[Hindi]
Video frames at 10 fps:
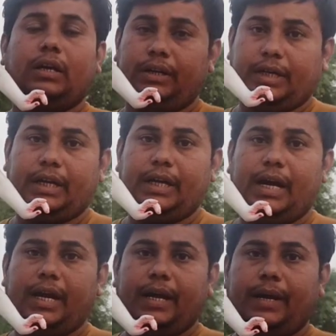निखर के
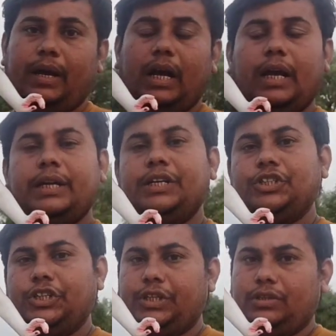आया है अलग ही
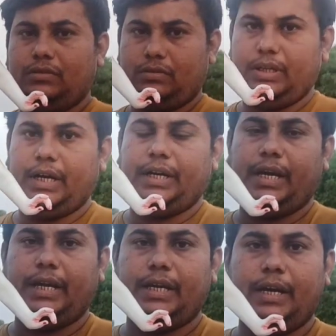चीज़ निखर के
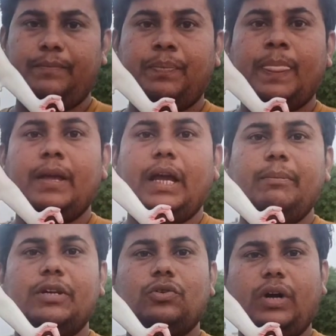आई है
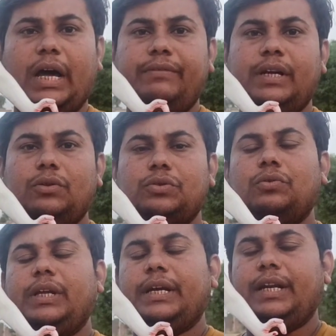इनमें जो कार्विंग है
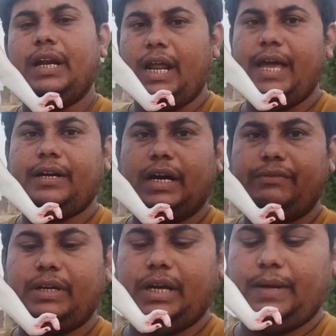दोस्तों देखने लायक
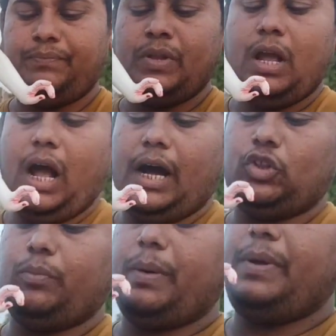कार्विंग है हाथों पर